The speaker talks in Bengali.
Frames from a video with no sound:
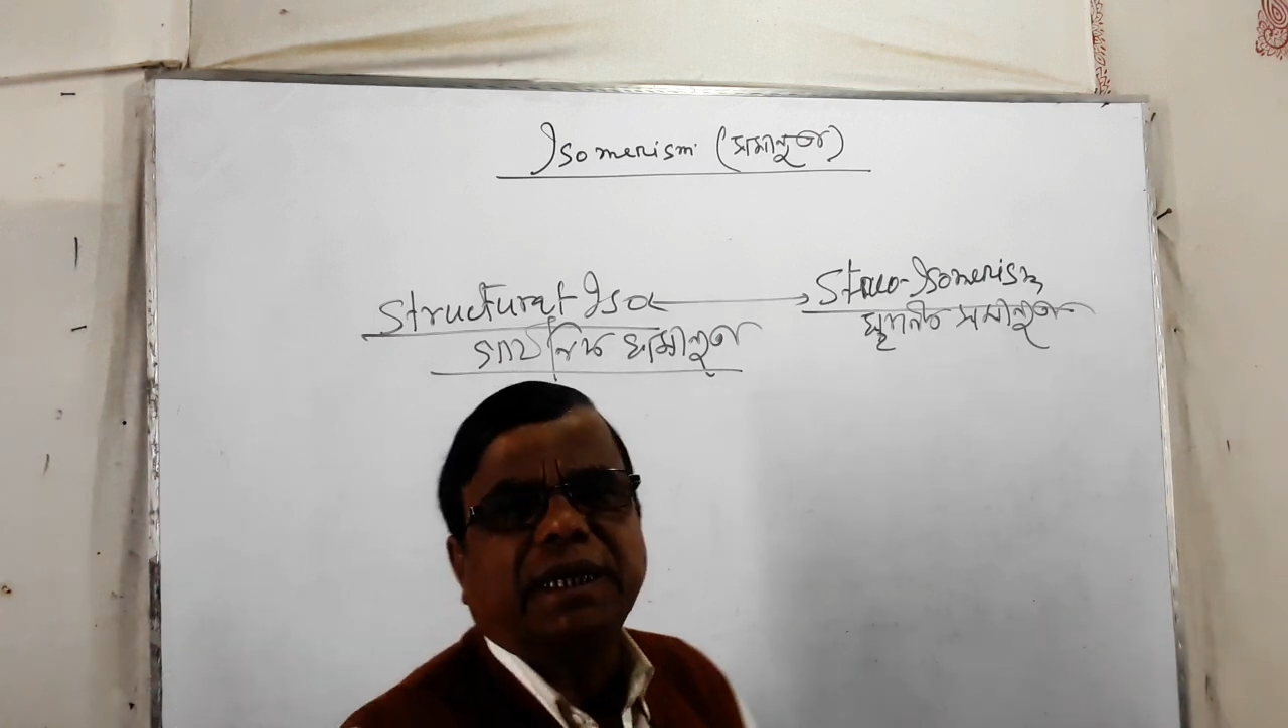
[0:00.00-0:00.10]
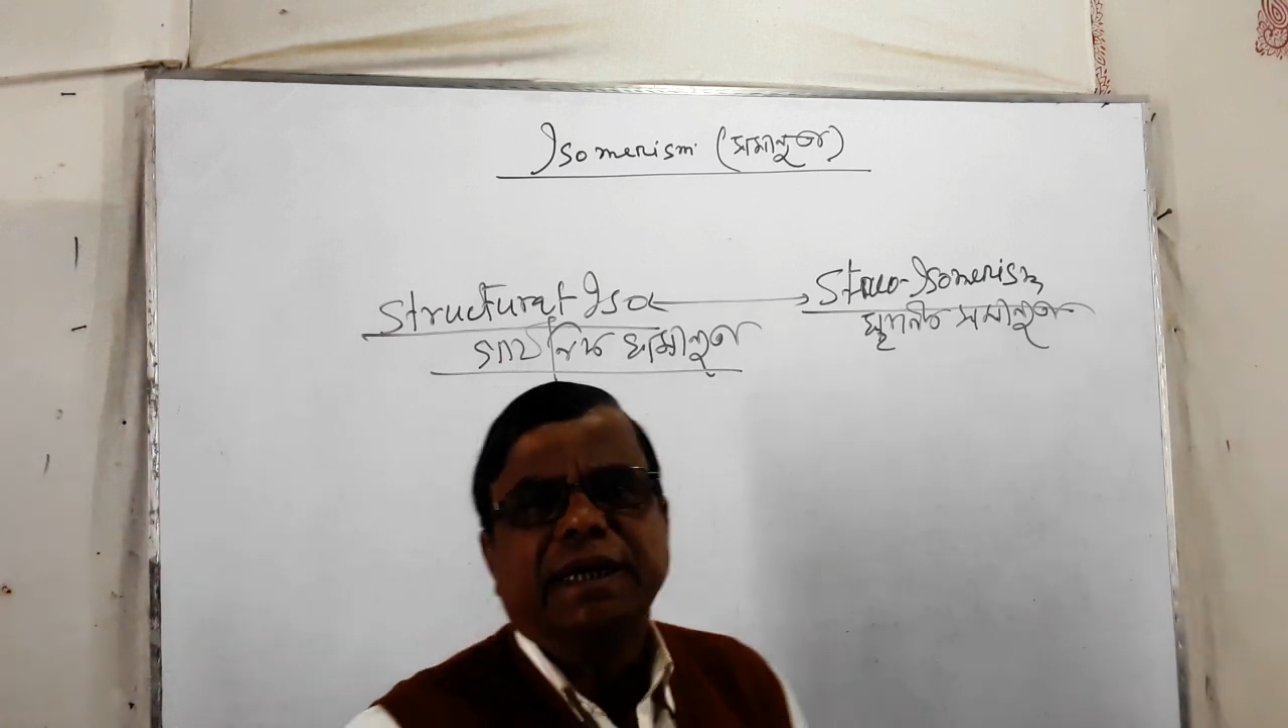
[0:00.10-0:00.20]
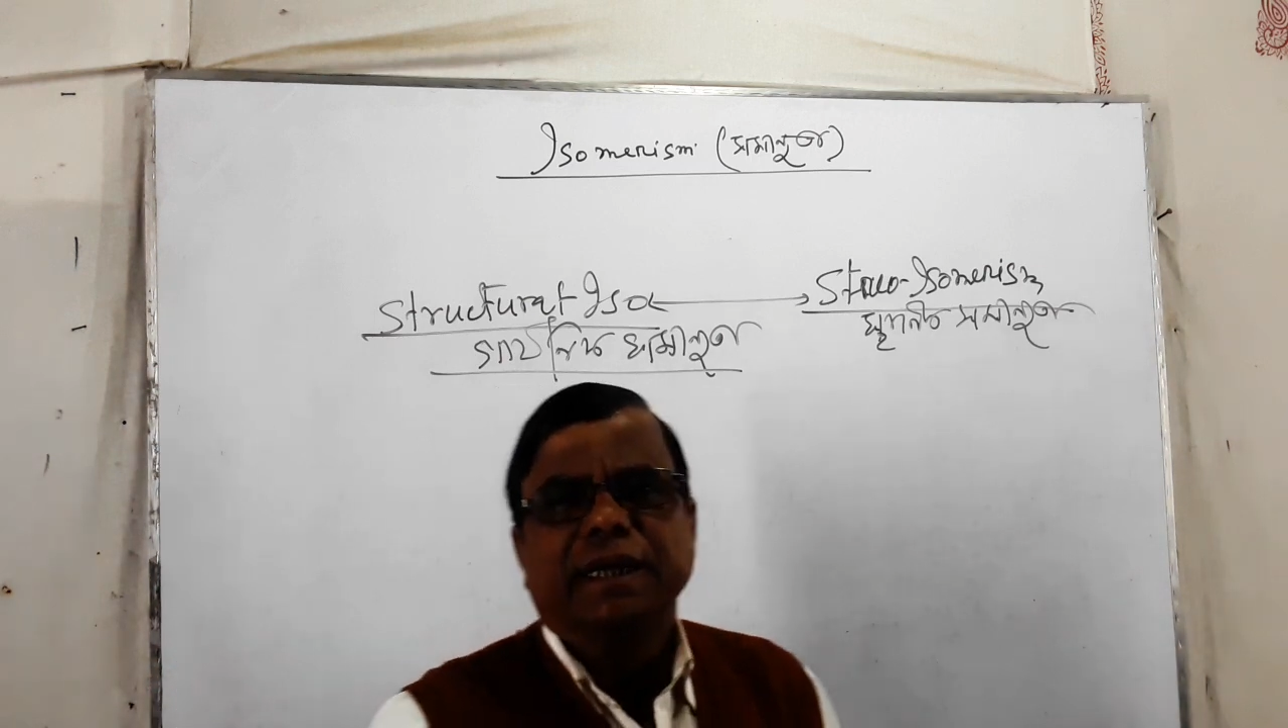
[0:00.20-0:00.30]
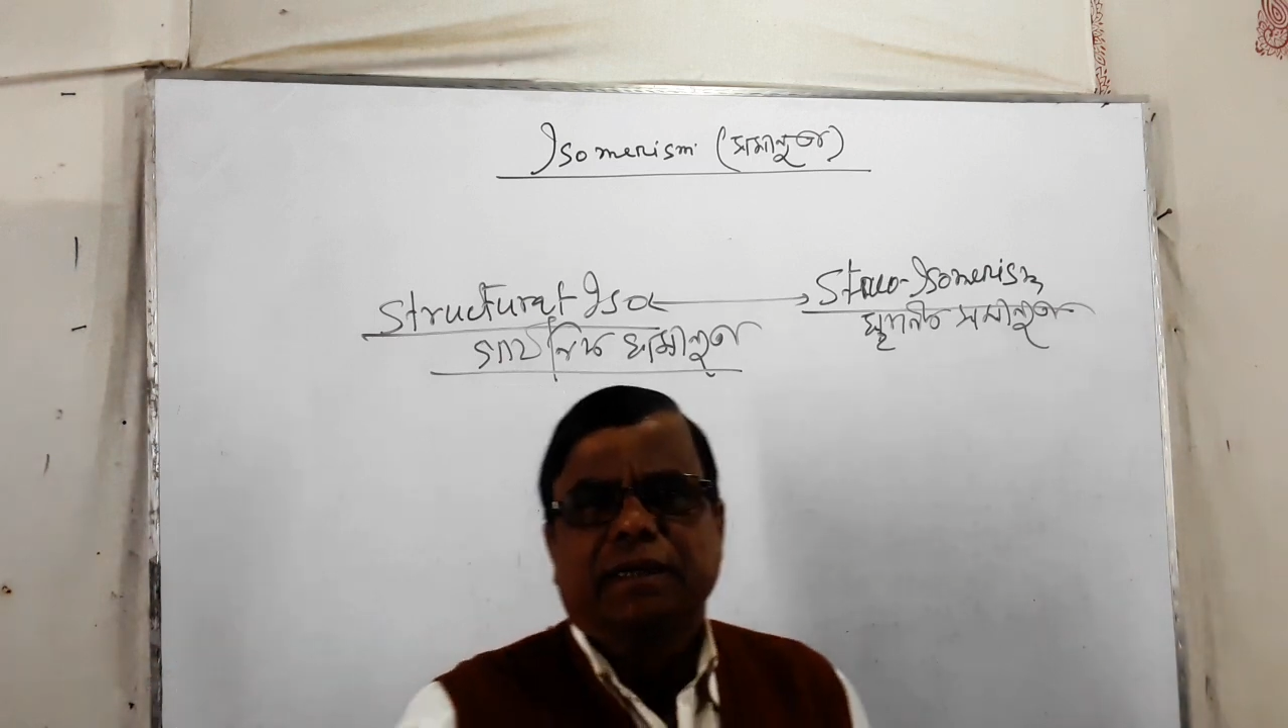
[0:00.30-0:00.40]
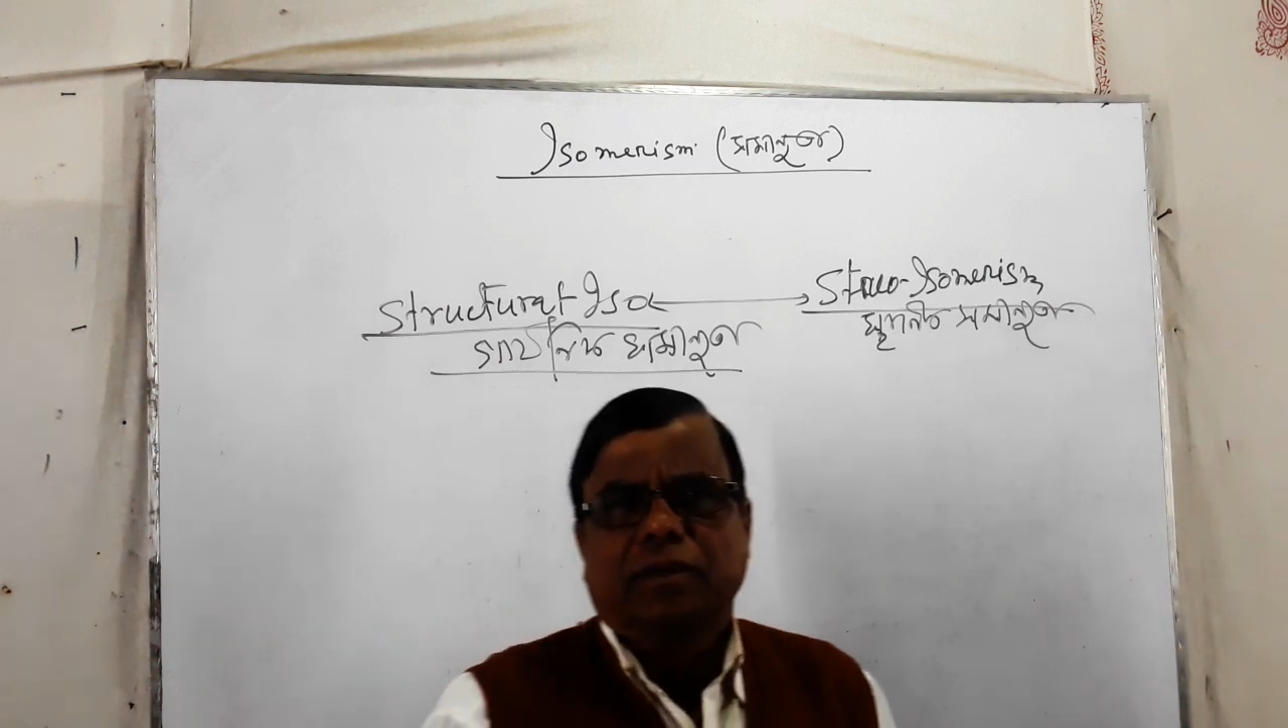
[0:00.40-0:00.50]

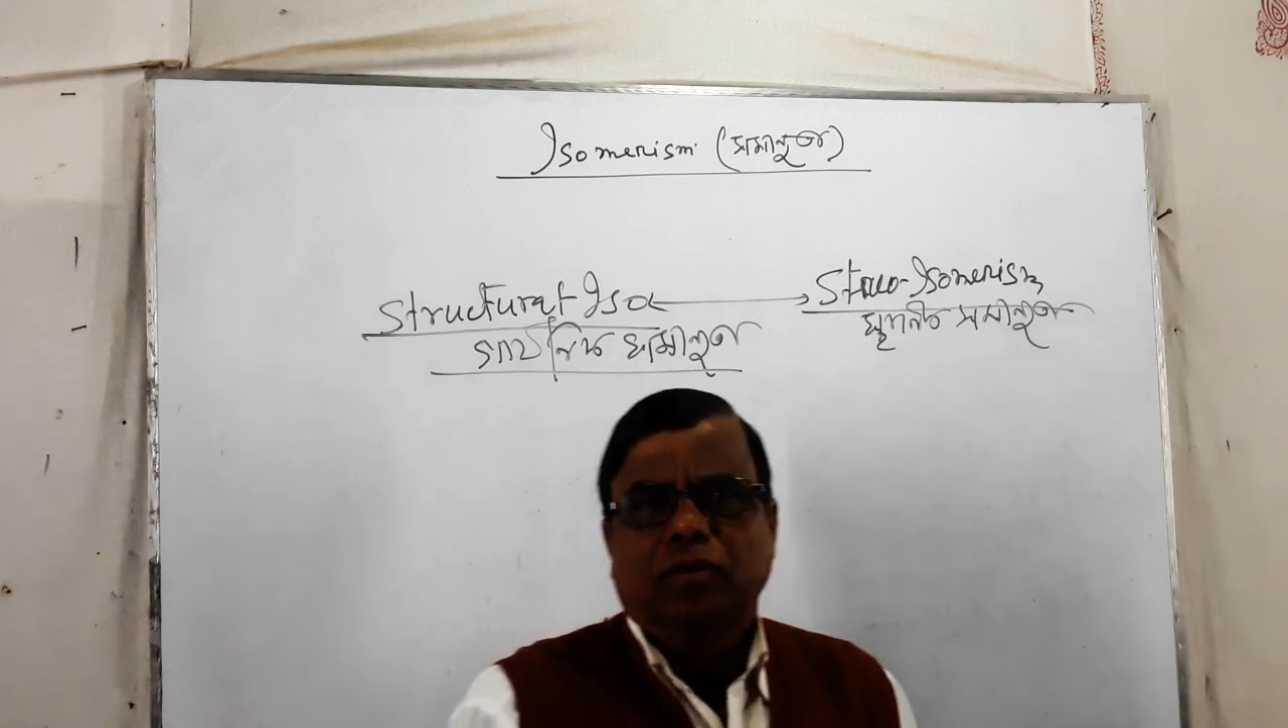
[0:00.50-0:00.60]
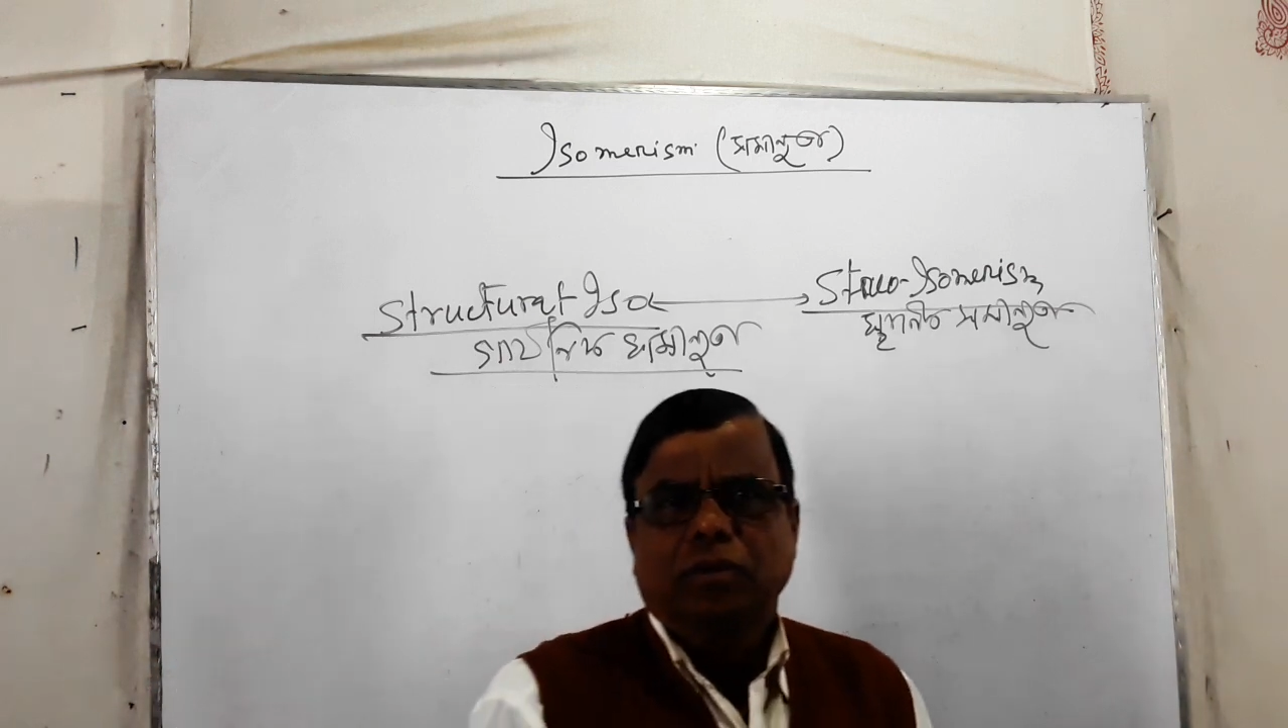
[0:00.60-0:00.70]
শ্রেণীর